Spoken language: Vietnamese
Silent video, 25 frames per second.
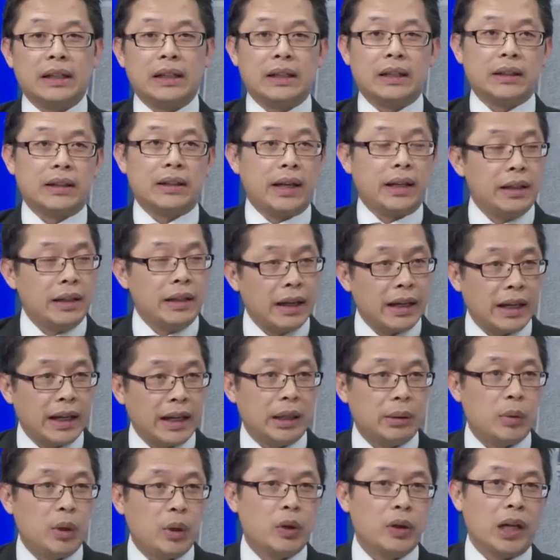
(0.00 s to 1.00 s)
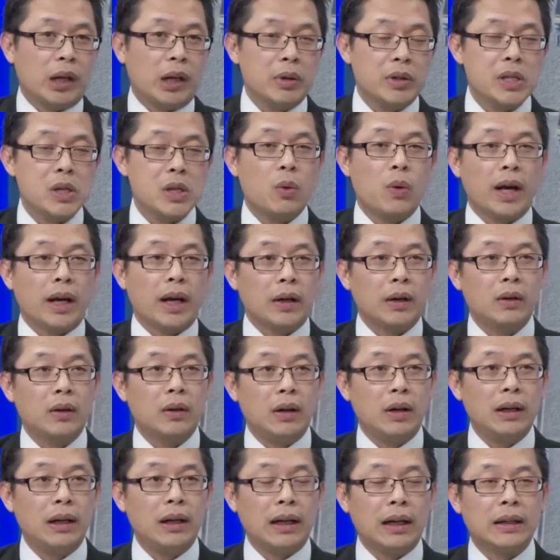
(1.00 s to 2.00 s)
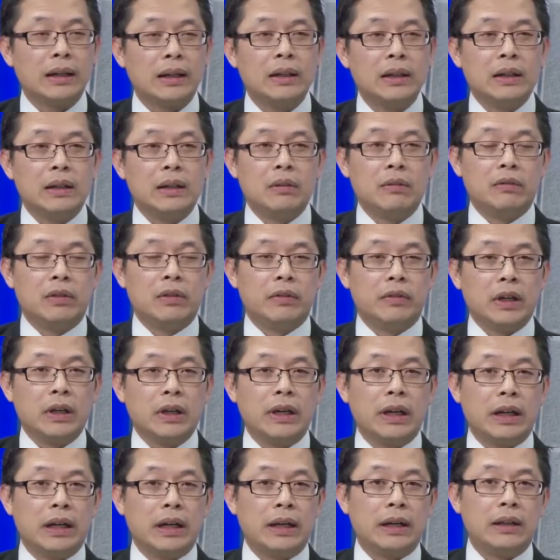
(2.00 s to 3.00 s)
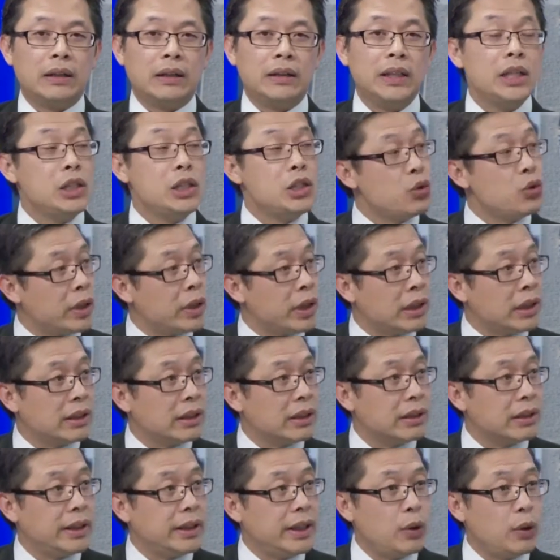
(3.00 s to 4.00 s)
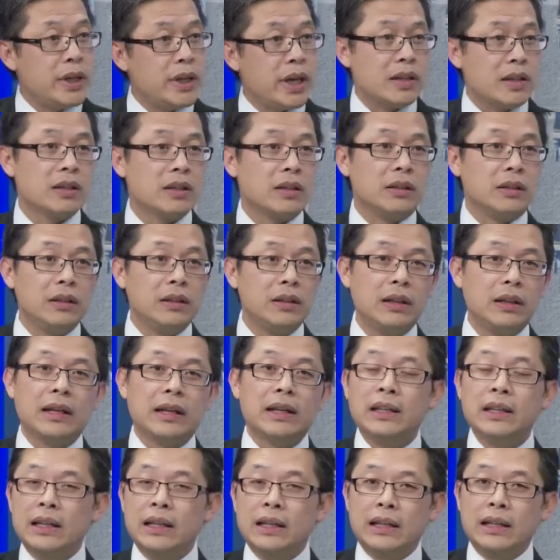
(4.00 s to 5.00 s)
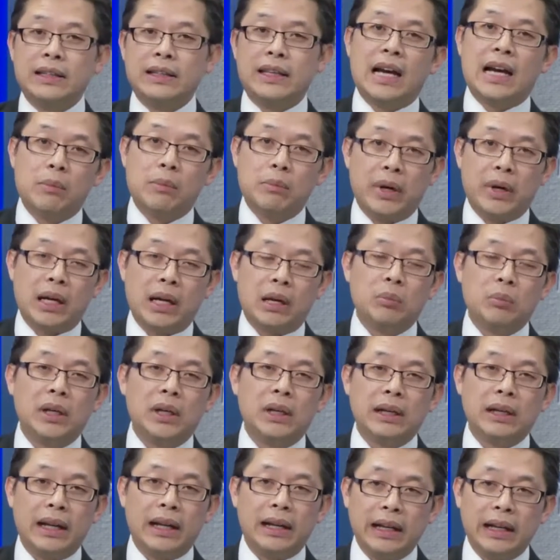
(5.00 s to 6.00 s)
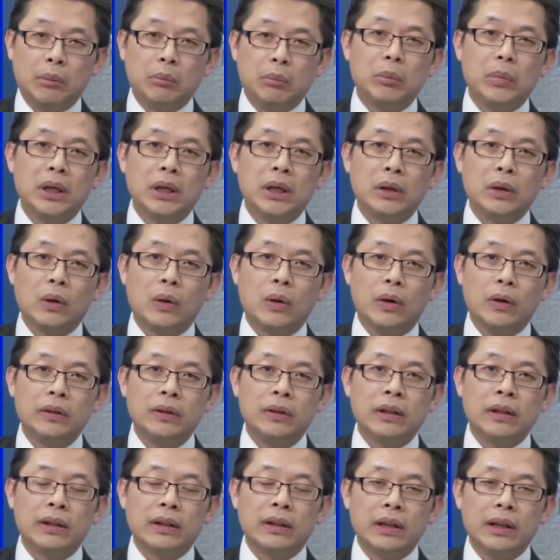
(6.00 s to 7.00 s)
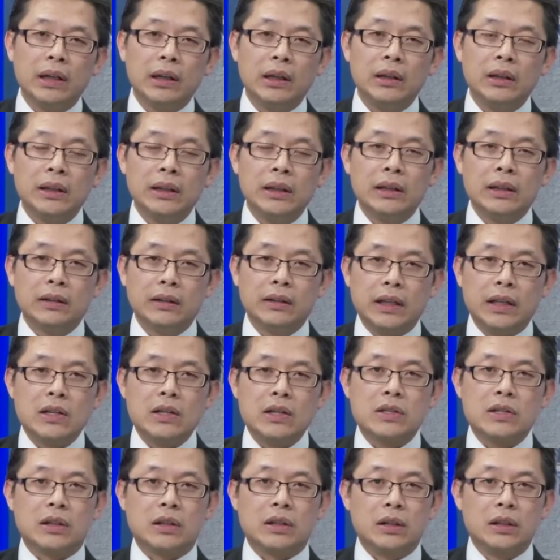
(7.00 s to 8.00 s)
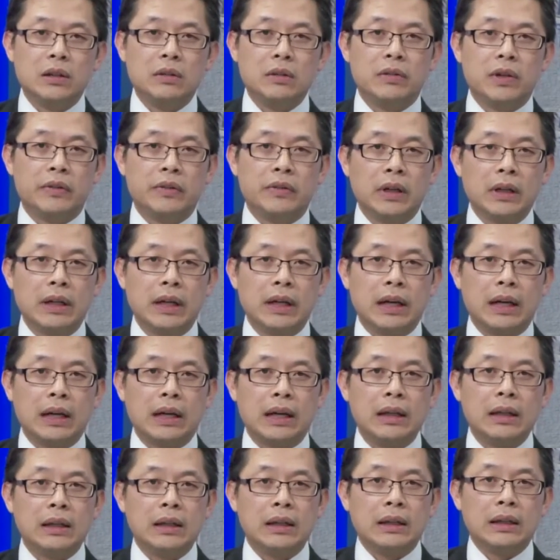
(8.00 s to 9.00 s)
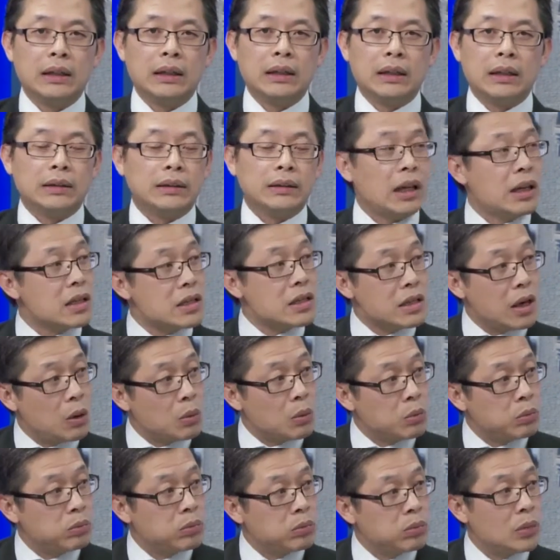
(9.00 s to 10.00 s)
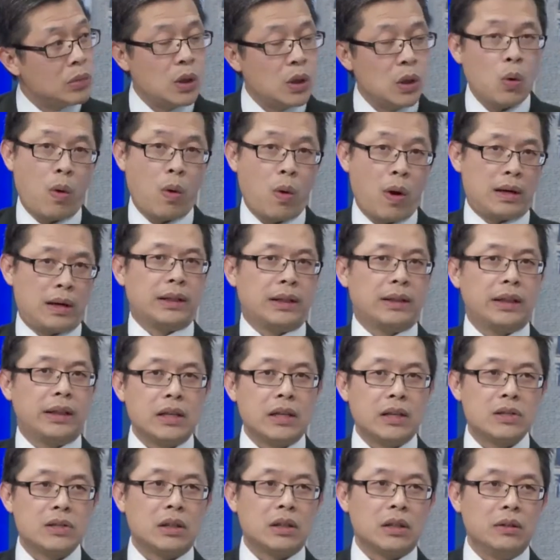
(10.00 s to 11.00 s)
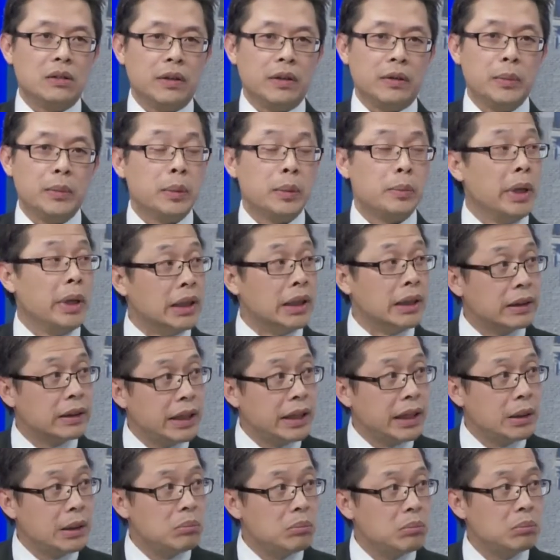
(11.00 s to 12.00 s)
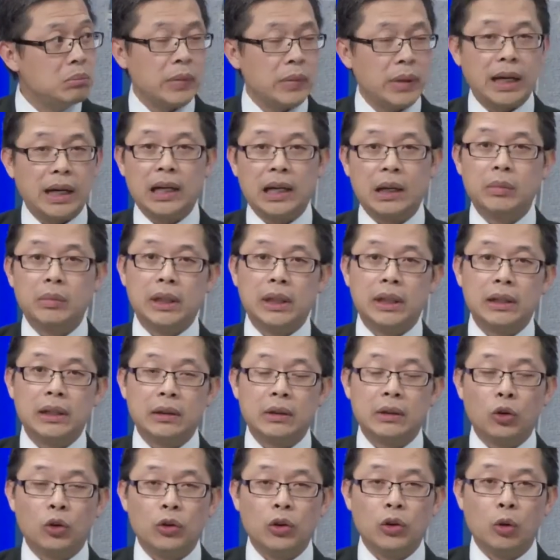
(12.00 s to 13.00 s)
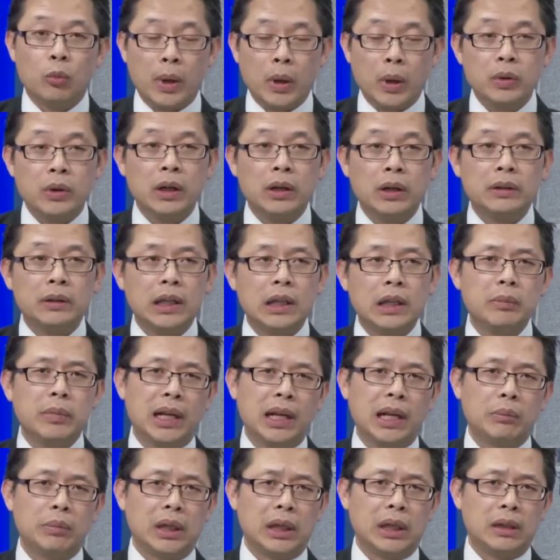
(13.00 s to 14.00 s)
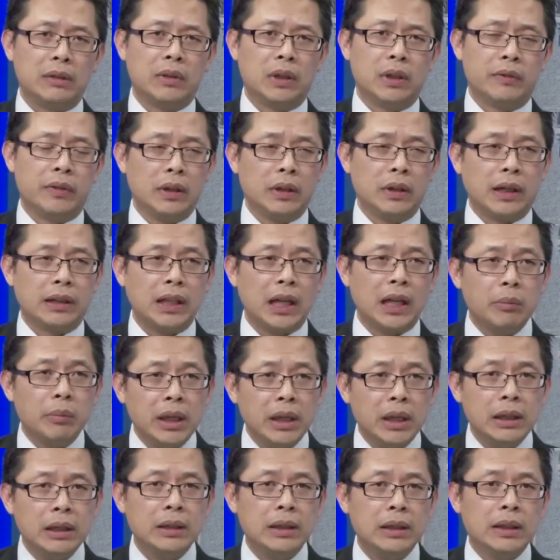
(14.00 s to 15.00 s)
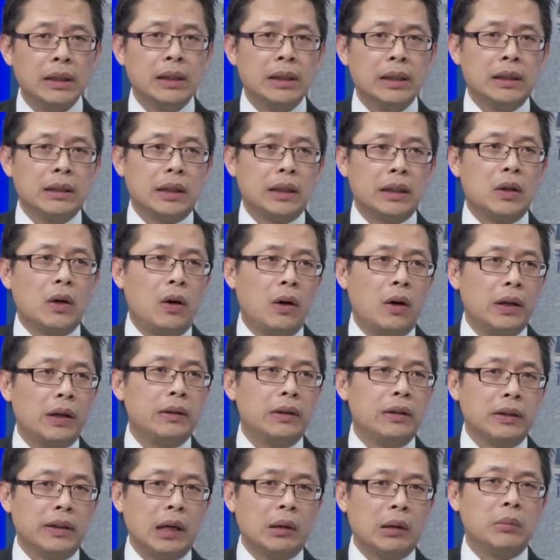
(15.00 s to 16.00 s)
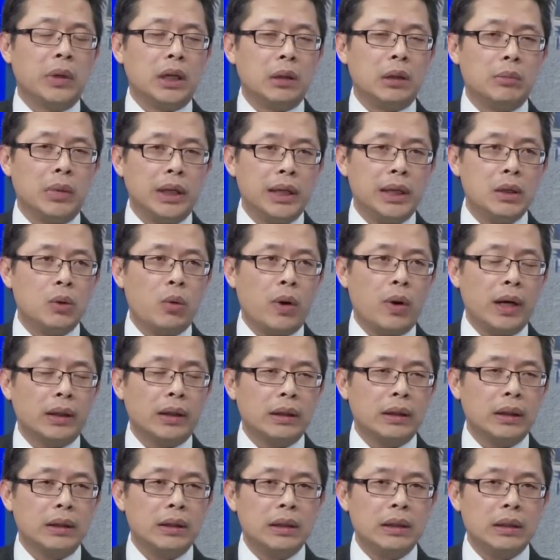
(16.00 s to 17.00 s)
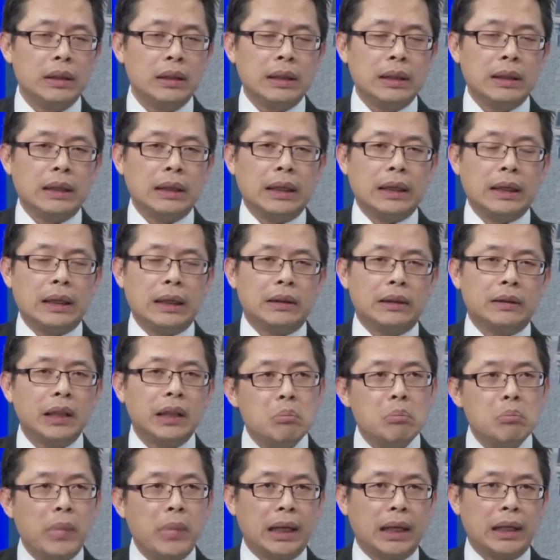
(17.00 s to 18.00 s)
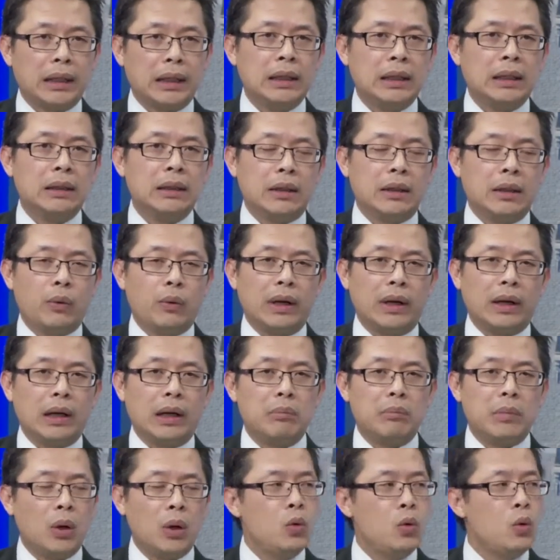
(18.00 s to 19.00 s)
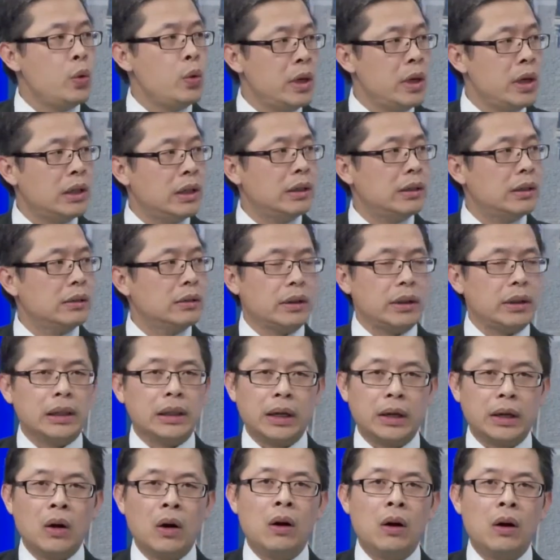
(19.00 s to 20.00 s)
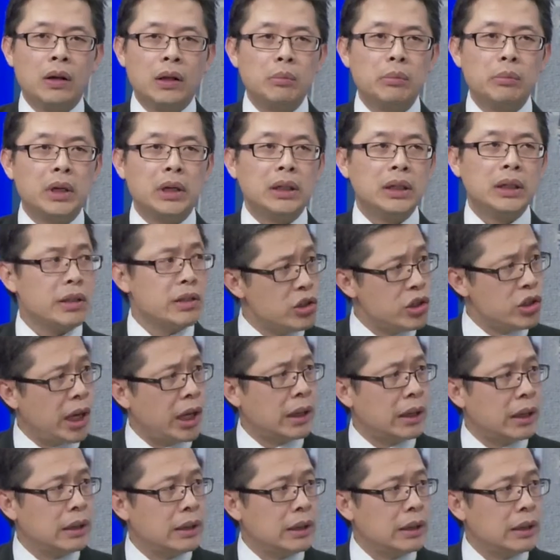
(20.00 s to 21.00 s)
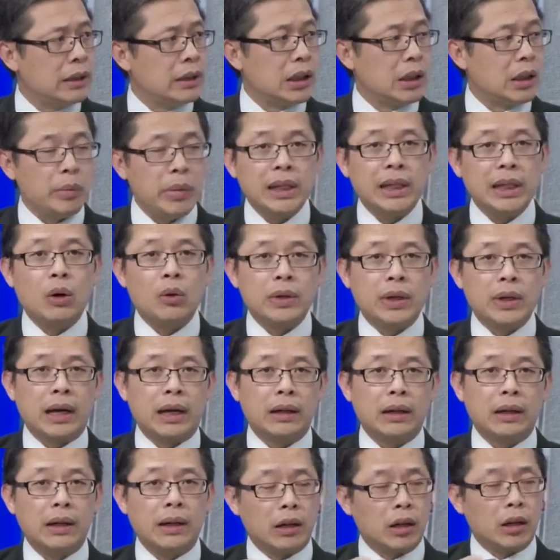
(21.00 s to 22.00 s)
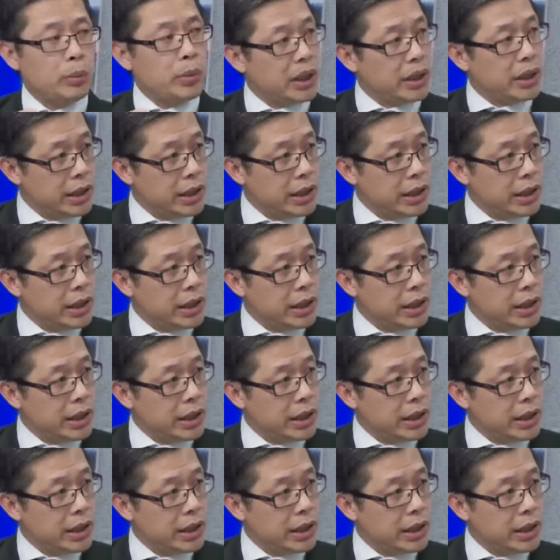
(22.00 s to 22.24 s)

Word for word: à, cái thứ hai mà hồi nãy bác sĩ hoàng có nói là về vấn đề di truyền nếu giả sử như là cha mẹ mình anh em mình có những cái tiền sử về vấn đề à, tăng sông hoặc là tiền sử về bệnh tim hay là bị nhồi máu cơ tim hay là bị về vấn đề tai biến thì đó là những căn bệnh mà liên quan đến à, tim mạch đó, hoặc là máu huyết đó, thì cái đó đó mình nên check là biết đâu rằng đó là nó